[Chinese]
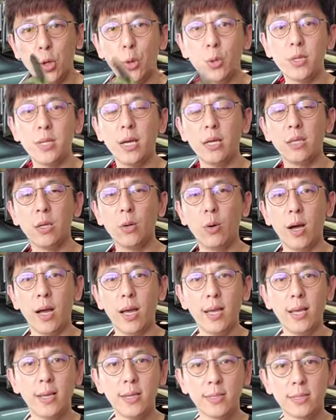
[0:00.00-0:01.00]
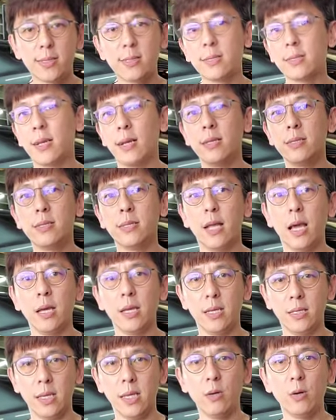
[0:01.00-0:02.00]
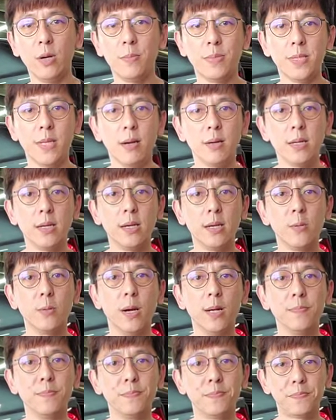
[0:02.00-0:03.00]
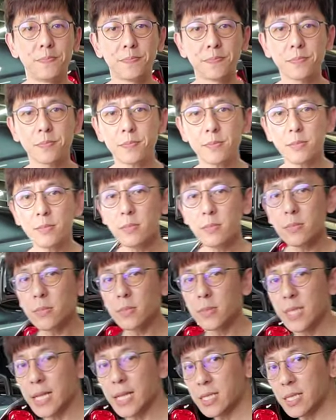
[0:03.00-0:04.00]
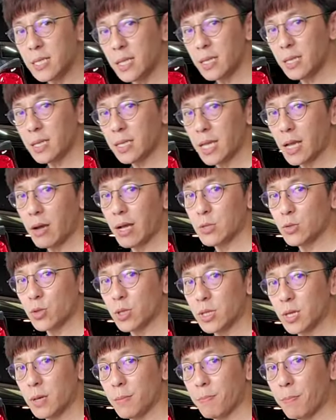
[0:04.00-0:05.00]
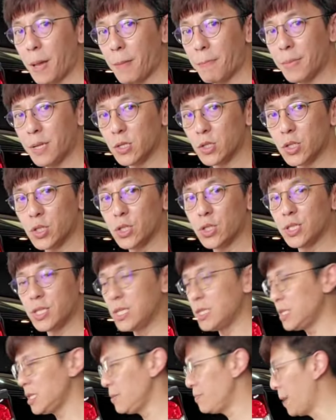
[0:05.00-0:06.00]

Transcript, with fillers: 都一样的话，试乘起来一定会比较客观。那今天的压弯装的版本是竞技